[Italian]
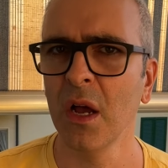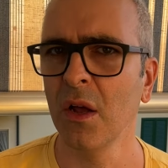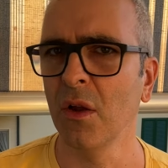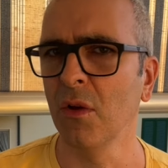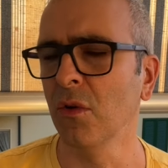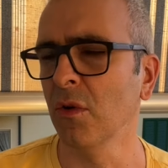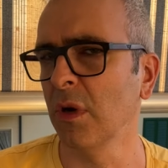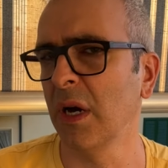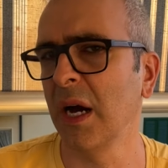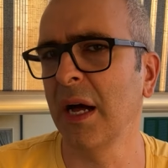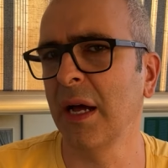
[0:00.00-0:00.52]

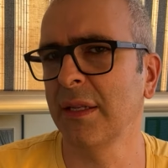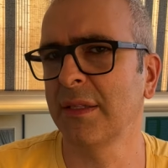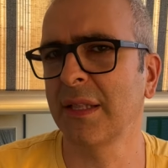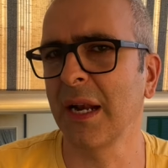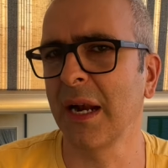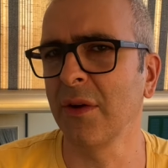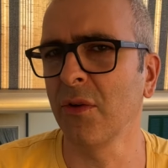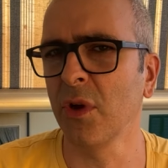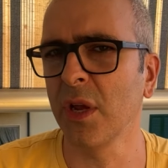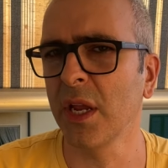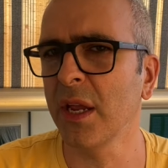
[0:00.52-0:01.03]
eh,
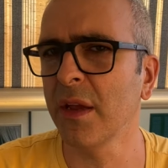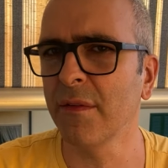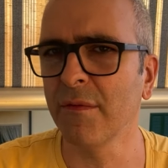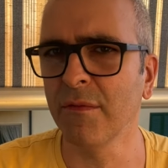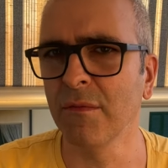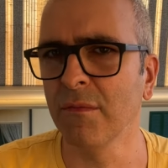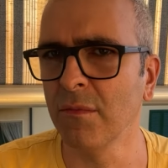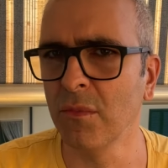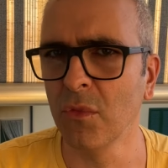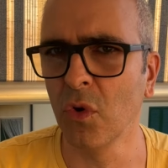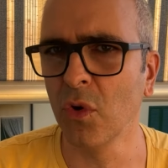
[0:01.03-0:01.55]
tranne che
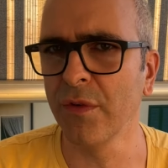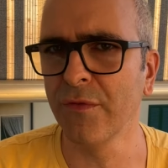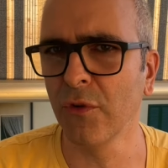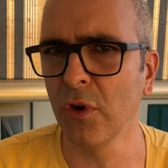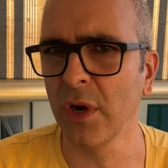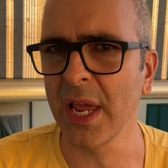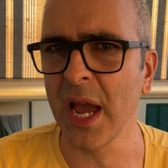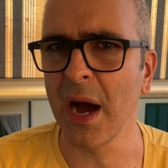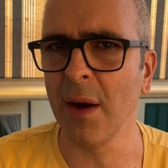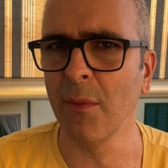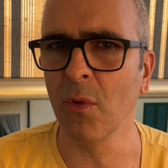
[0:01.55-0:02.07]
noi
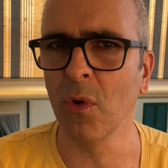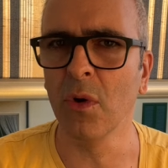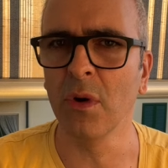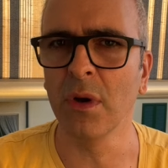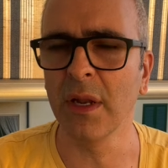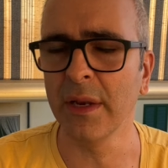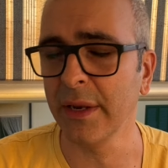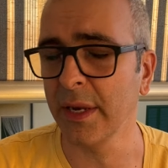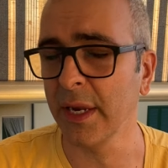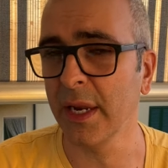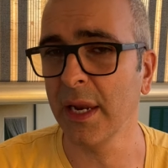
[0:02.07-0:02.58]
voliamo
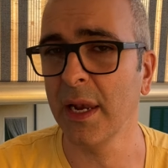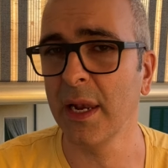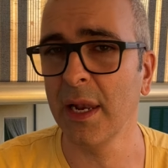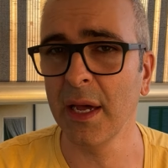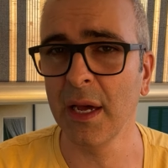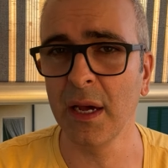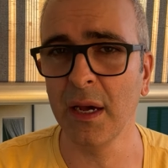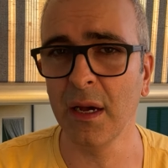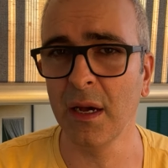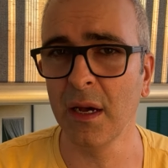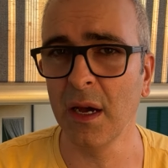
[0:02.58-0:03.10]
nel,
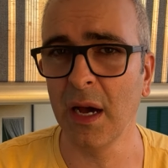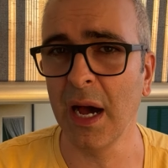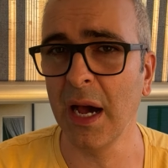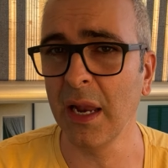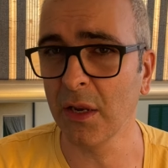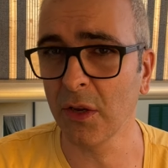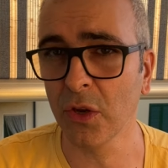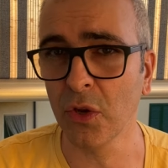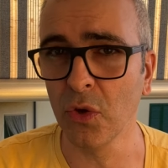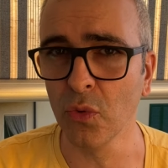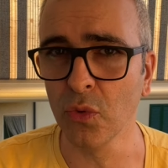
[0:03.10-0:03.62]
eh,
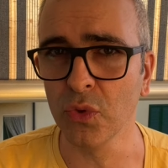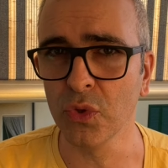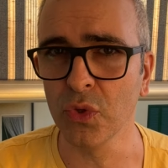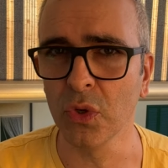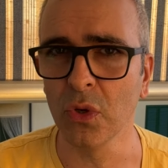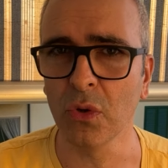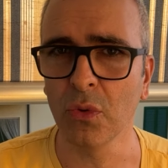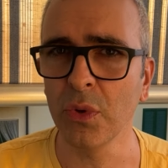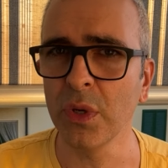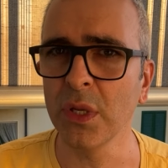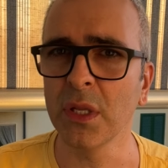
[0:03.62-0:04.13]
al
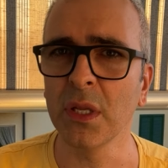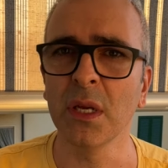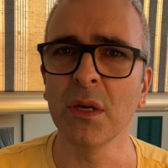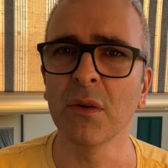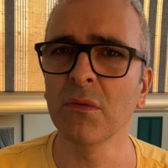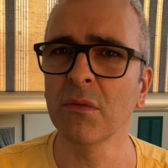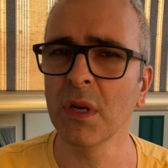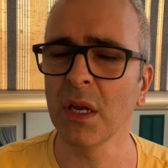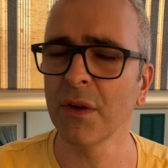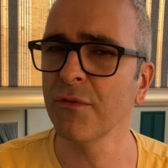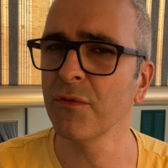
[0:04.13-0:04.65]
chiuso, quindi
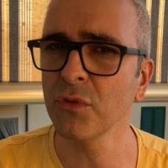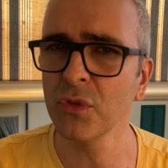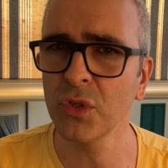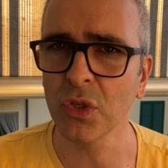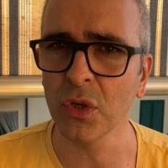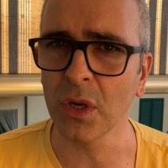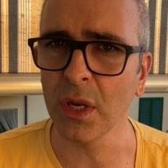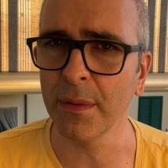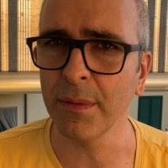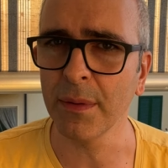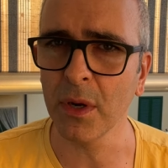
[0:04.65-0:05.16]
una
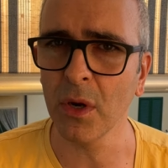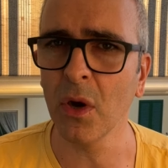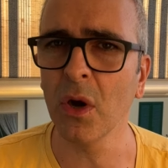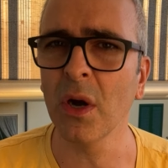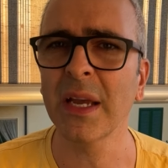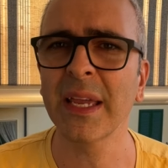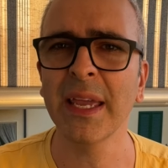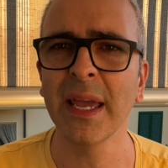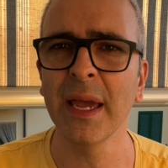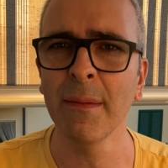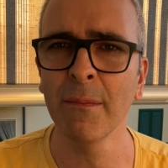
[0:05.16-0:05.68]
funzione
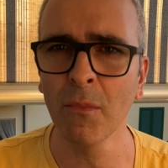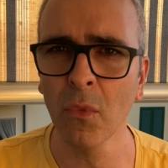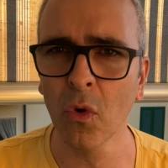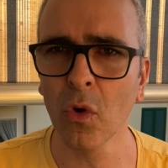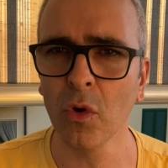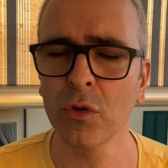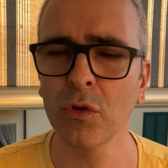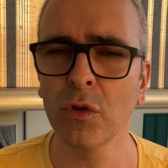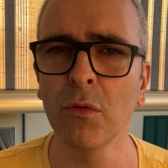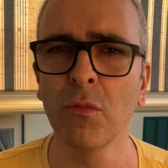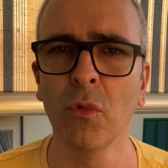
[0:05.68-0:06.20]
però che è
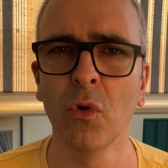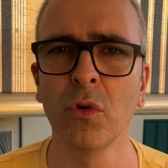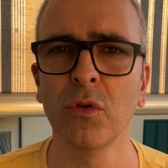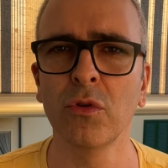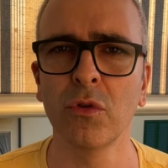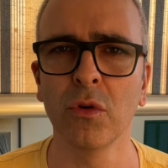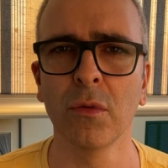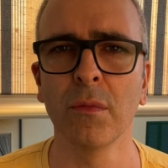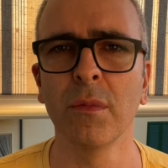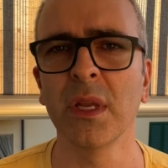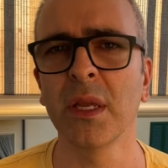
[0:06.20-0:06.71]
molto
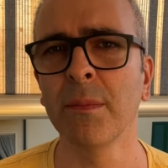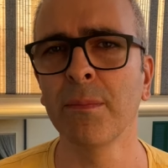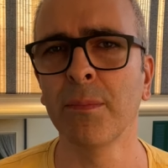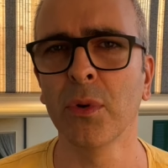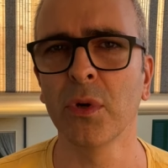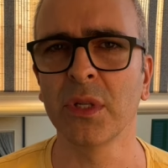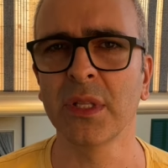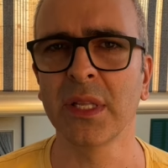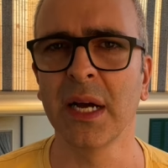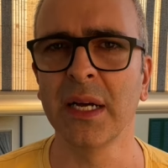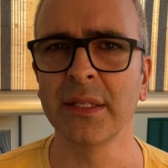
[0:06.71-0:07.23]
molto
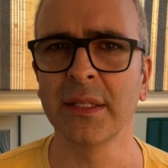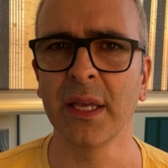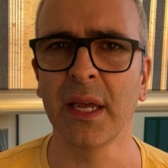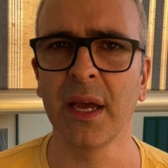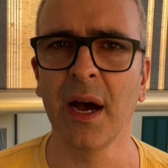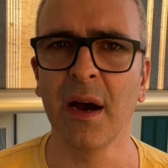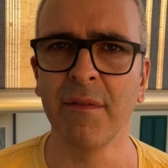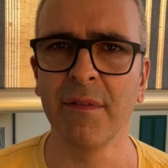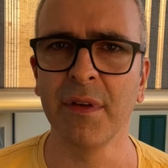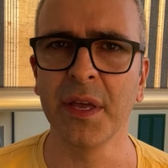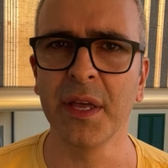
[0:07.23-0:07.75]
importante
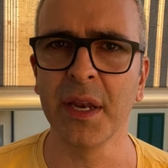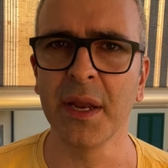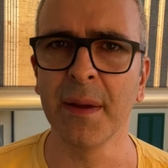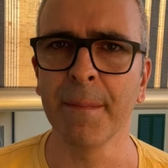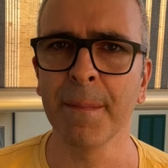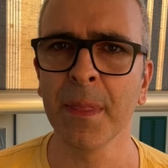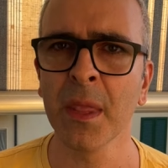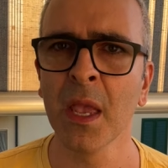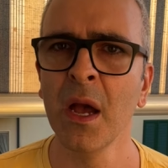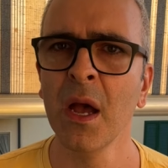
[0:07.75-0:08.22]
avere.